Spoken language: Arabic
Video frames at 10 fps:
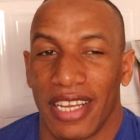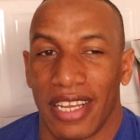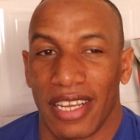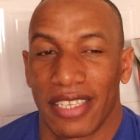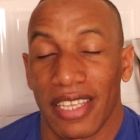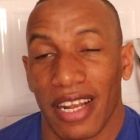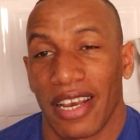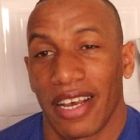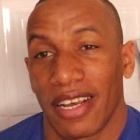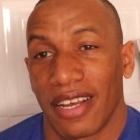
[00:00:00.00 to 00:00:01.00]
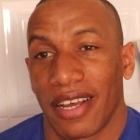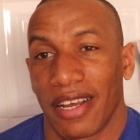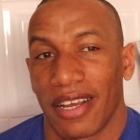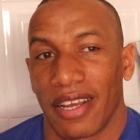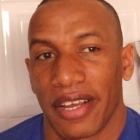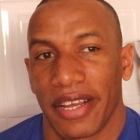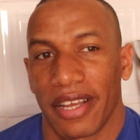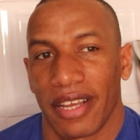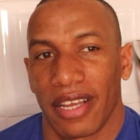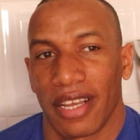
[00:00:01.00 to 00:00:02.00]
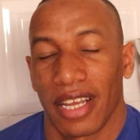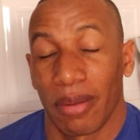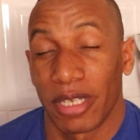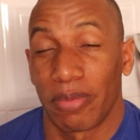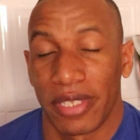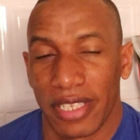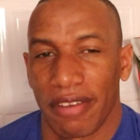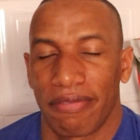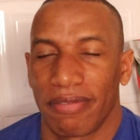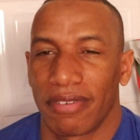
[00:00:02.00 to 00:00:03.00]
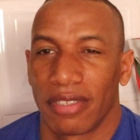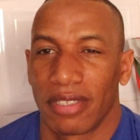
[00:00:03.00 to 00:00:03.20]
الصراحه آه، غبرت بزاف